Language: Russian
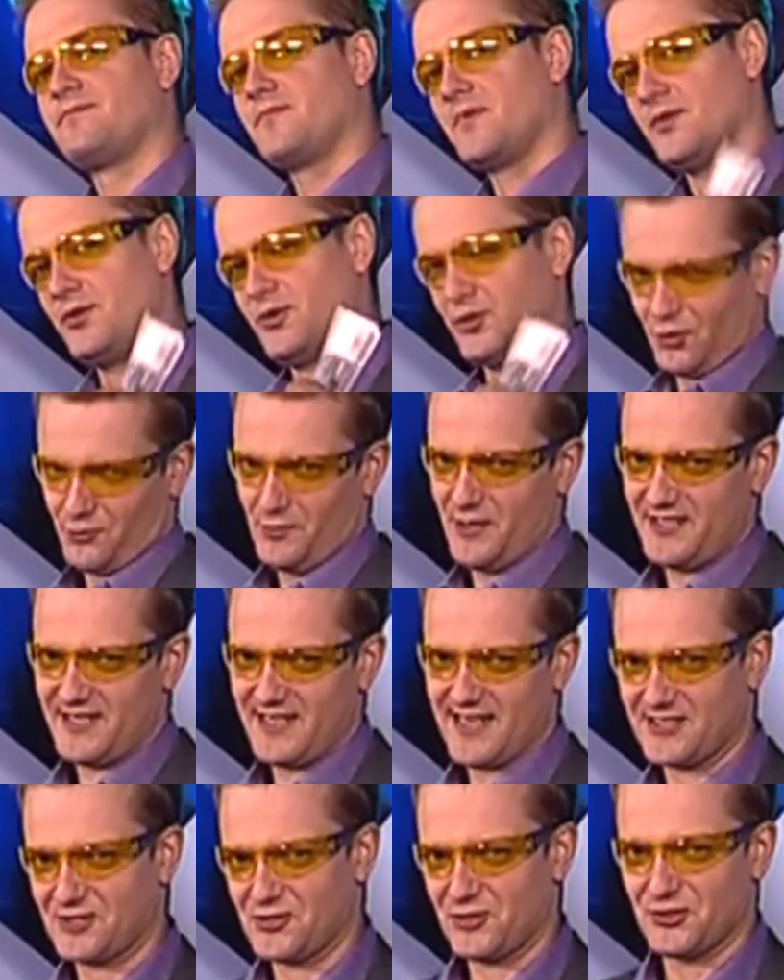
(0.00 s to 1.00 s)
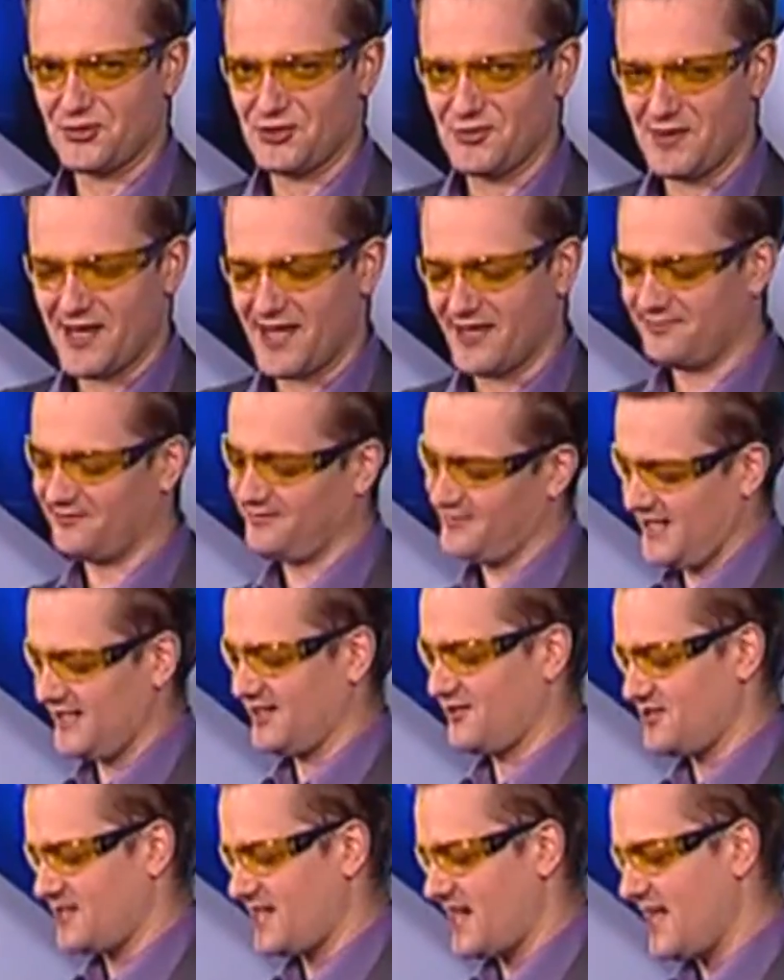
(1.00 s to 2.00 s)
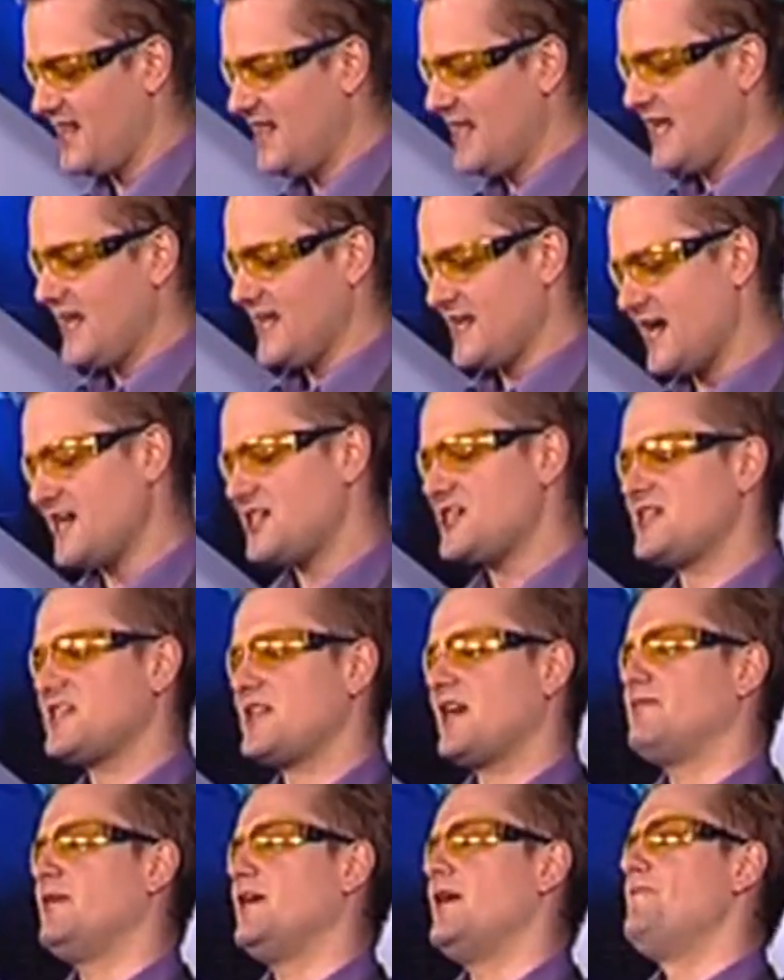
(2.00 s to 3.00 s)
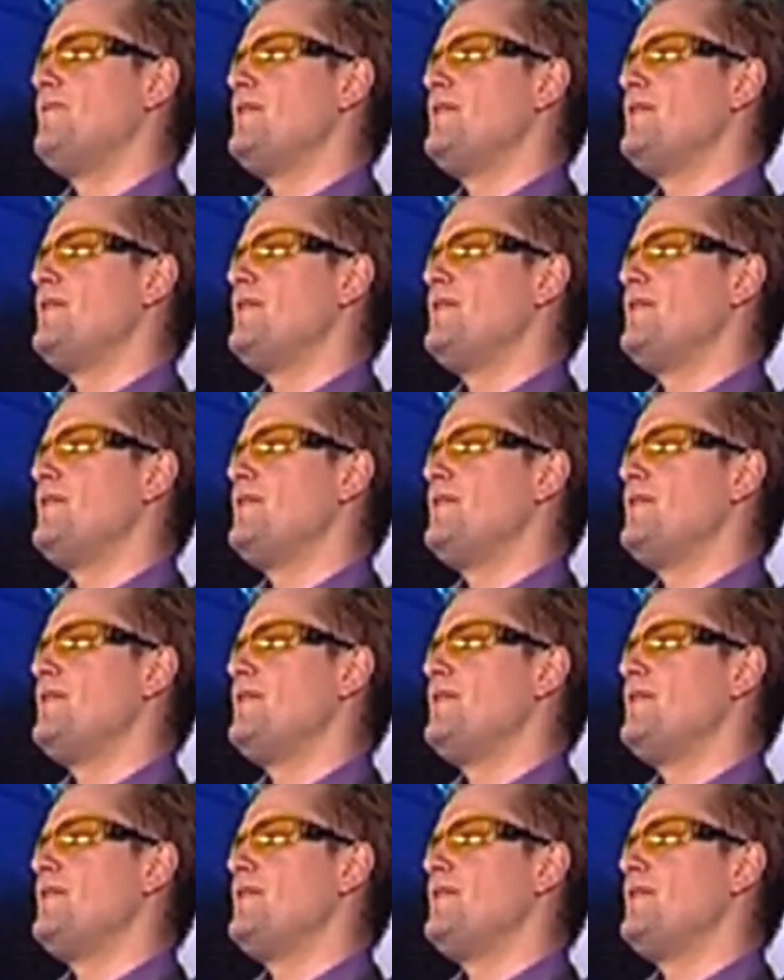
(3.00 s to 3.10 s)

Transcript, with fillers: Думаете, я сошел с ума? Нет, друзья, я сейчас как бы